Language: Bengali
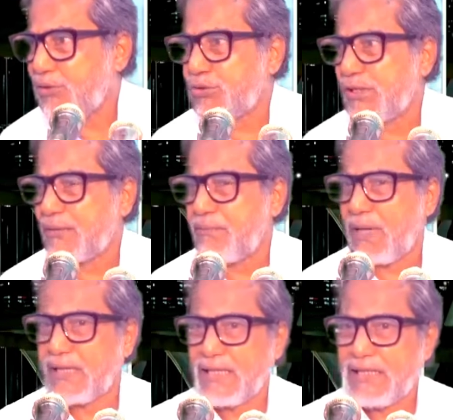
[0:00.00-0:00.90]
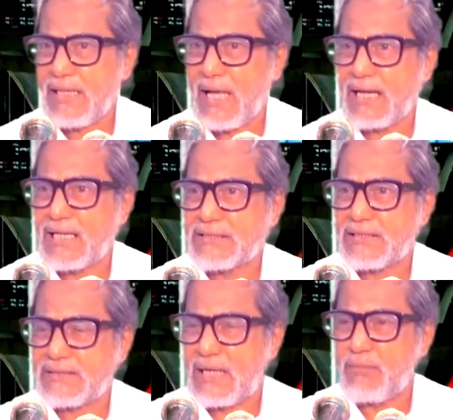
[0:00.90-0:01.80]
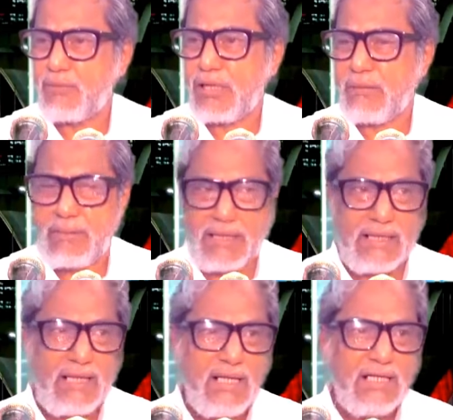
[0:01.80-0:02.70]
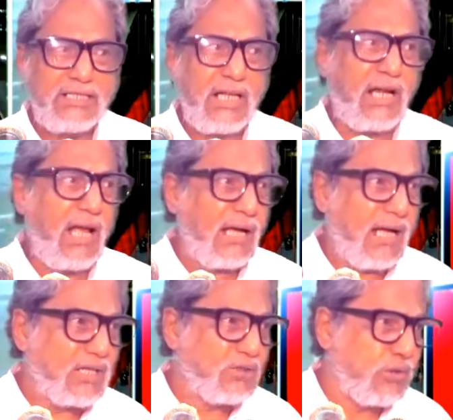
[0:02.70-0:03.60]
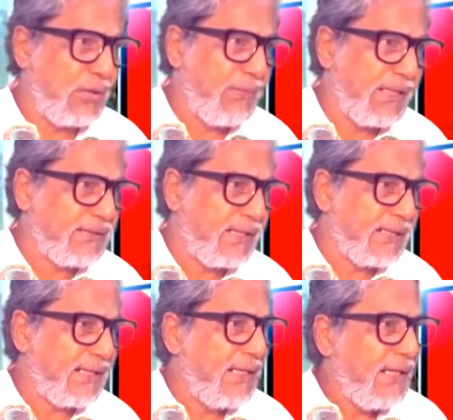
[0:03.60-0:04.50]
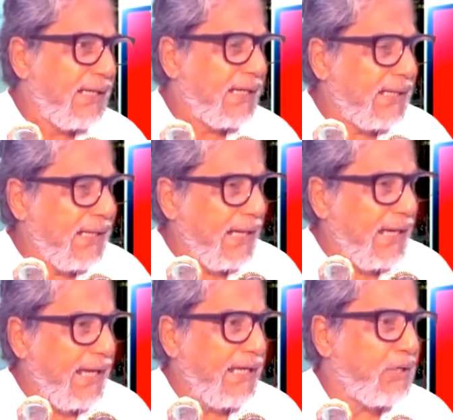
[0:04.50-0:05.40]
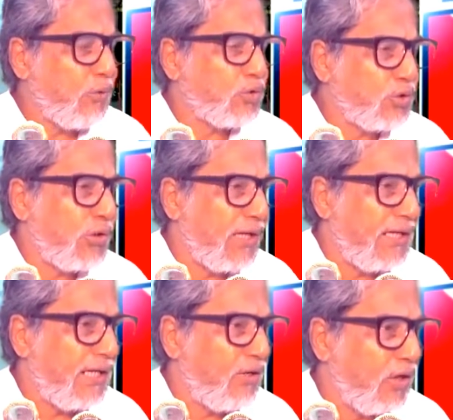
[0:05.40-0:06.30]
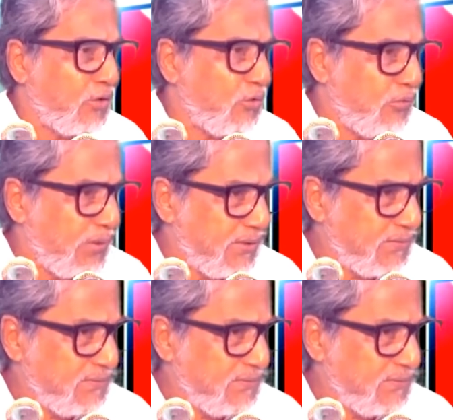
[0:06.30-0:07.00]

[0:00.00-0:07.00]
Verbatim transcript: কিউসেক পানি নিয়ে আকাশে শ্রাবণের মেঘ সারা আকাশ জুড়ে মেঘ থাকে কে এই ওজনের নির্ণয় করবে